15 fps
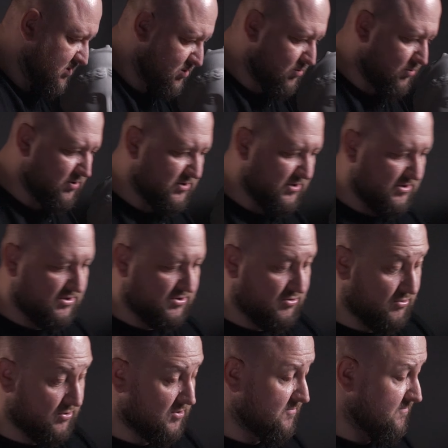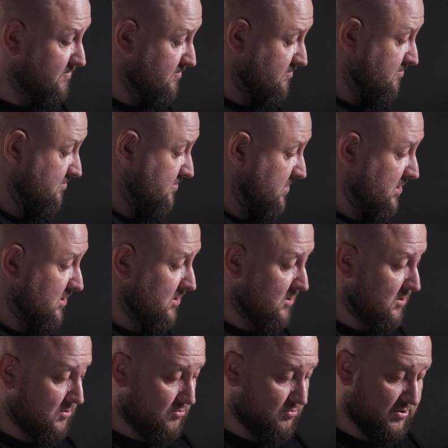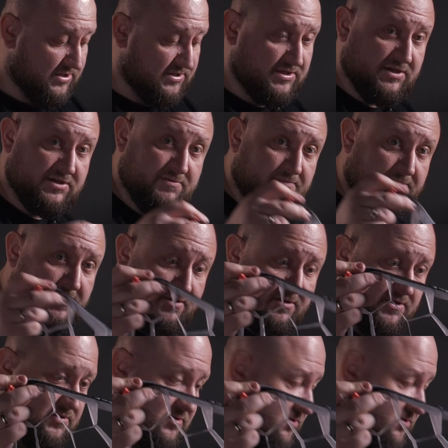еще из этих сот? У нас есть белые